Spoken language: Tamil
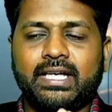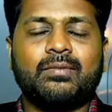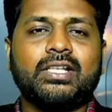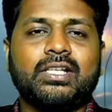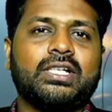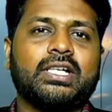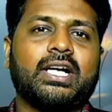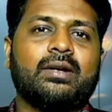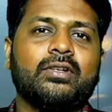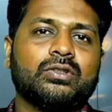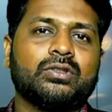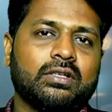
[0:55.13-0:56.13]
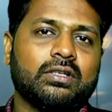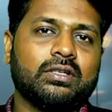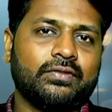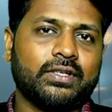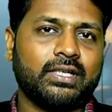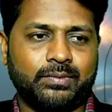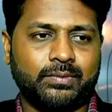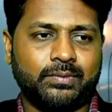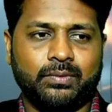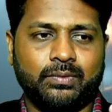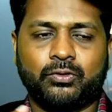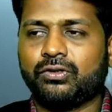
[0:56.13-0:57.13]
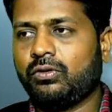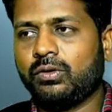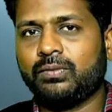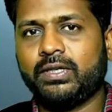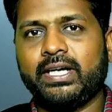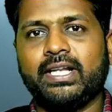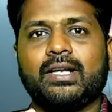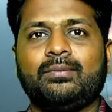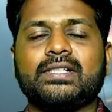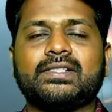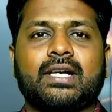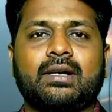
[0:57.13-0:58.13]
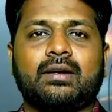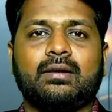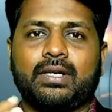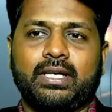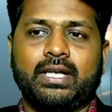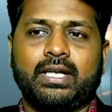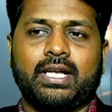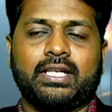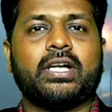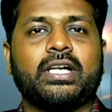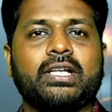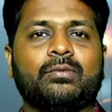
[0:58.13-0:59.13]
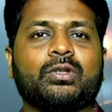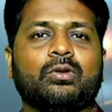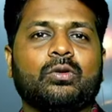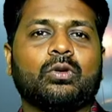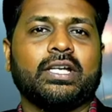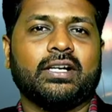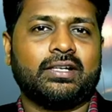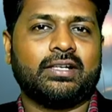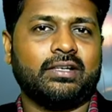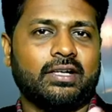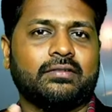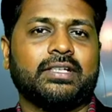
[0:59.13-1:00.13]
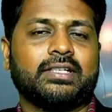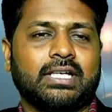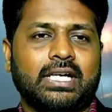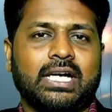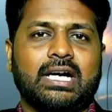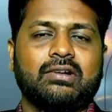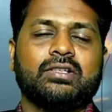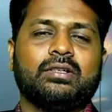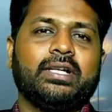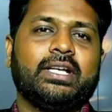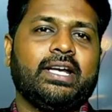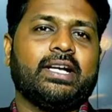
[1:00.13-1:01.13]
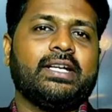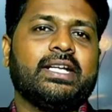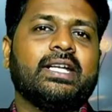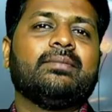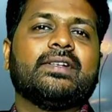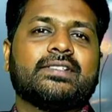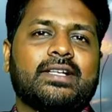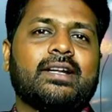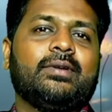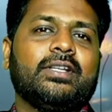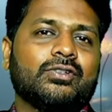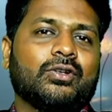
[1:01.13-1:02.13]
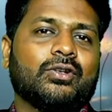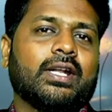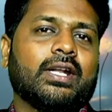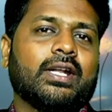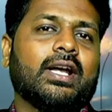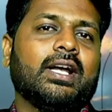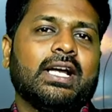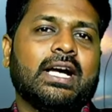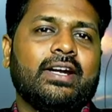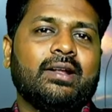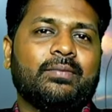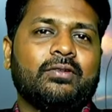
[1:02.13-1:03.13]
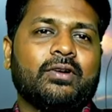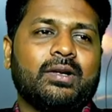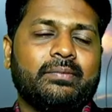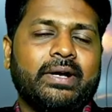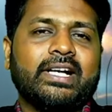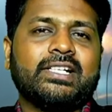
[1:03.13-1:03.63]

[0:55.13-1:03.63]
ஏன் மறைச்சி வச்சிருக்காங்க அப்படின்னு சொன்னால் ஃபார் எக்ஸாம்பிள் இப்போ ஒருத்தவங்க உங்கள் முன்னாடி எல்லாரும் பேசுகிறா எல்லாத்துக்கு முன்னாடி வந்து ஒரு உரையாற்றுகிறார் அவர் அவர் வந்து இப்படி கையை கட்டிக்கிட்டே பேசுகிறார் அப்படின்னு சொன்னால் அவர் என்ன பண்ணுவார்